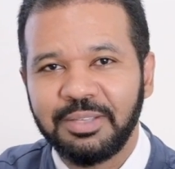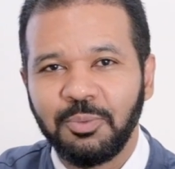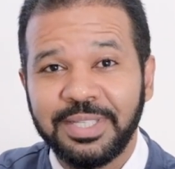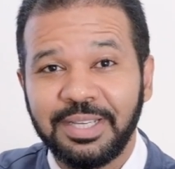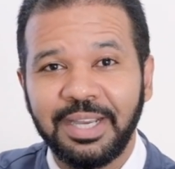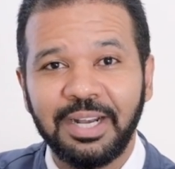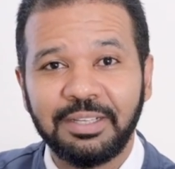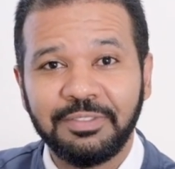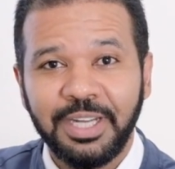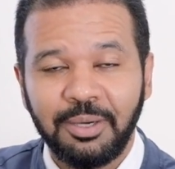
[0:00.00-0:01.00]
com essa
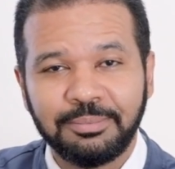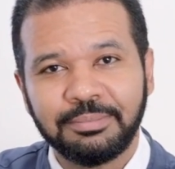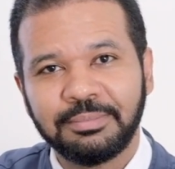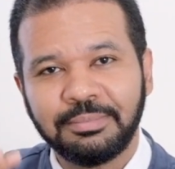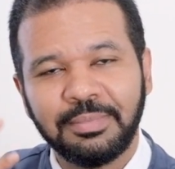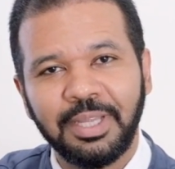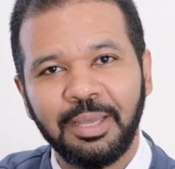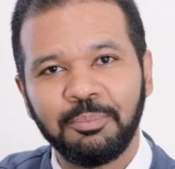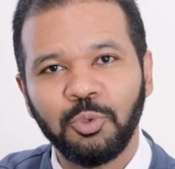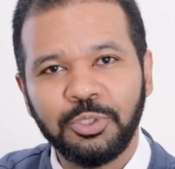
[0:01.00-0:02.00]
carga viral
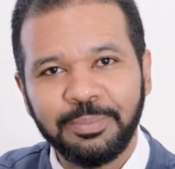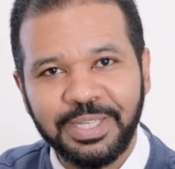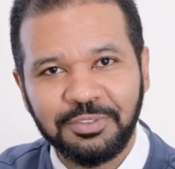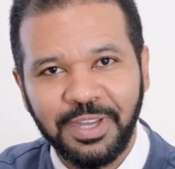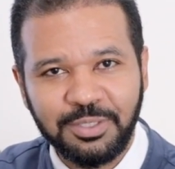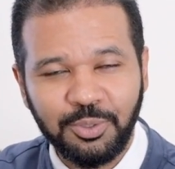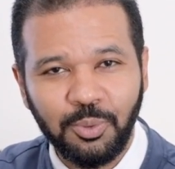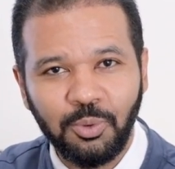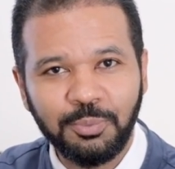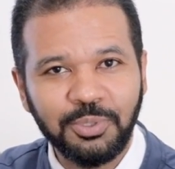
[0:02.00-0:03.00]
é muito mais fácil seu
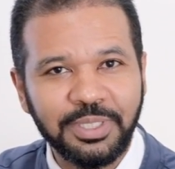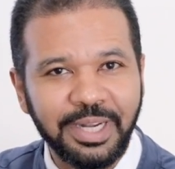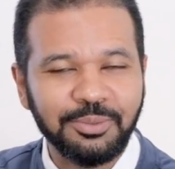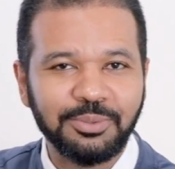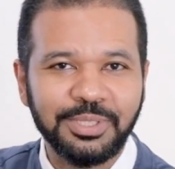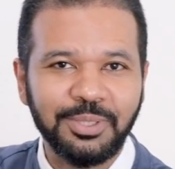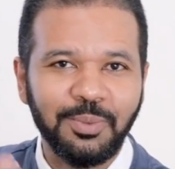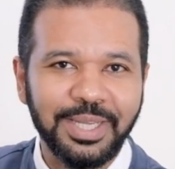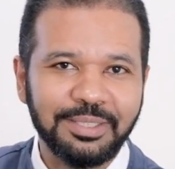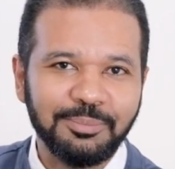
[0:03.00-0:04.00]
corpo lidar com
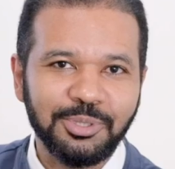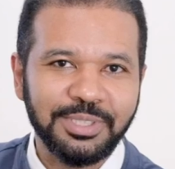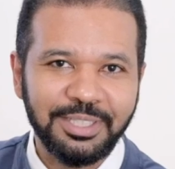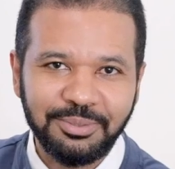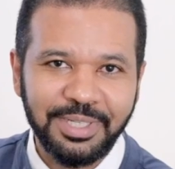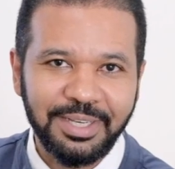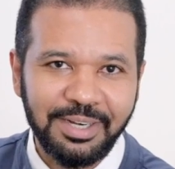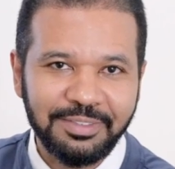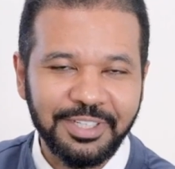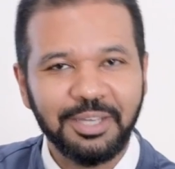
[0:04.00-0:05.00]
50% da
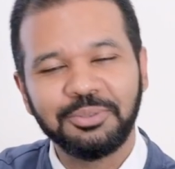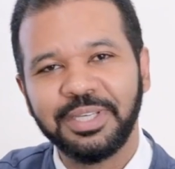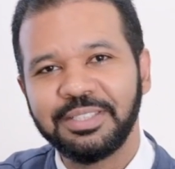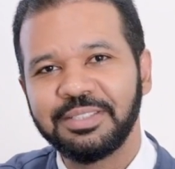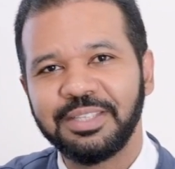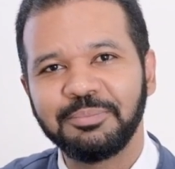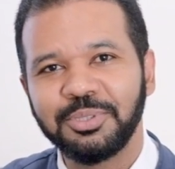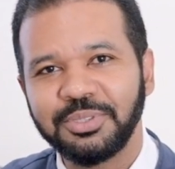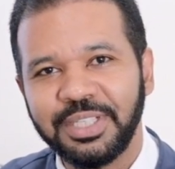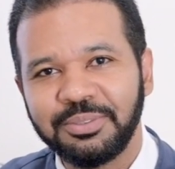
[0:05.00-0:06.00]
carga viral do que de
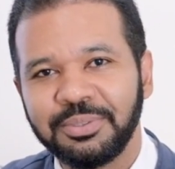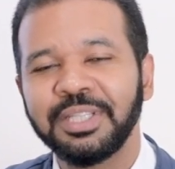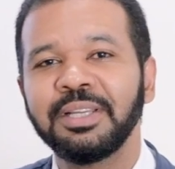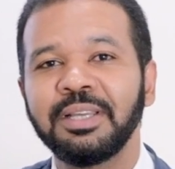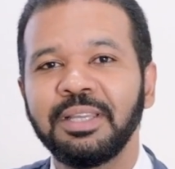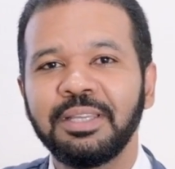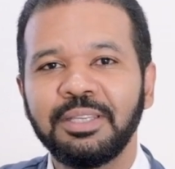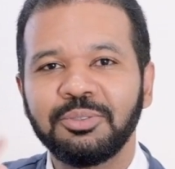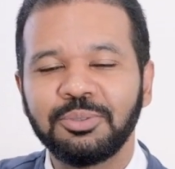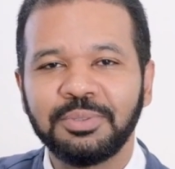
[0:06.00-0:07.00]
100%.
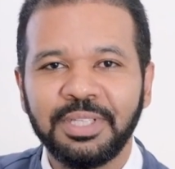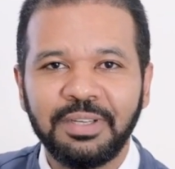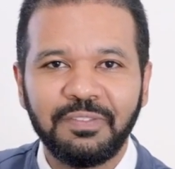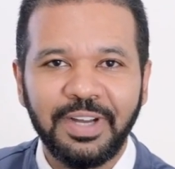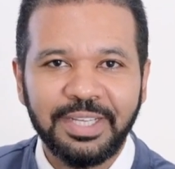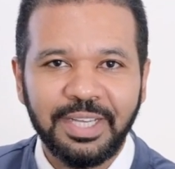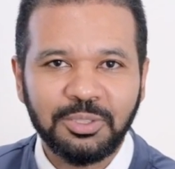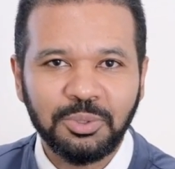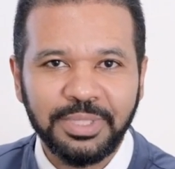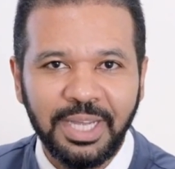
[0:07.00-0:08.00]
Isso vai
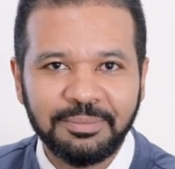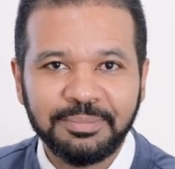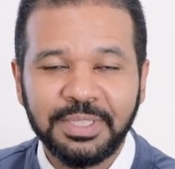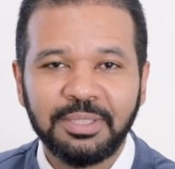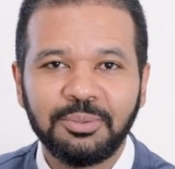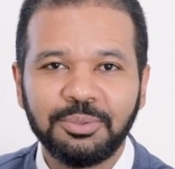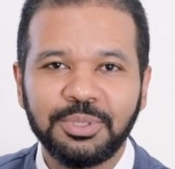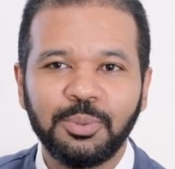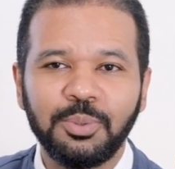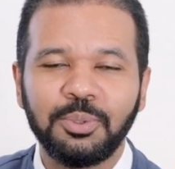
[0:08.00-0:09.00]
ajudar o
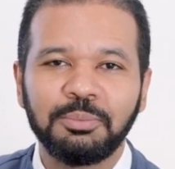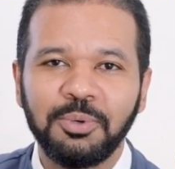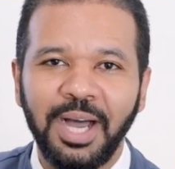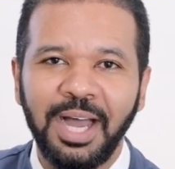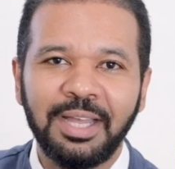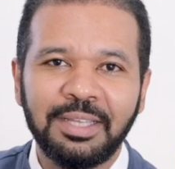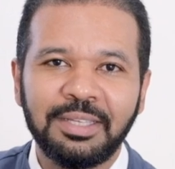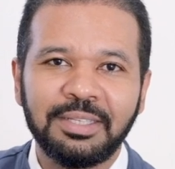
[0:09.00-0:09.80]
seu corpo a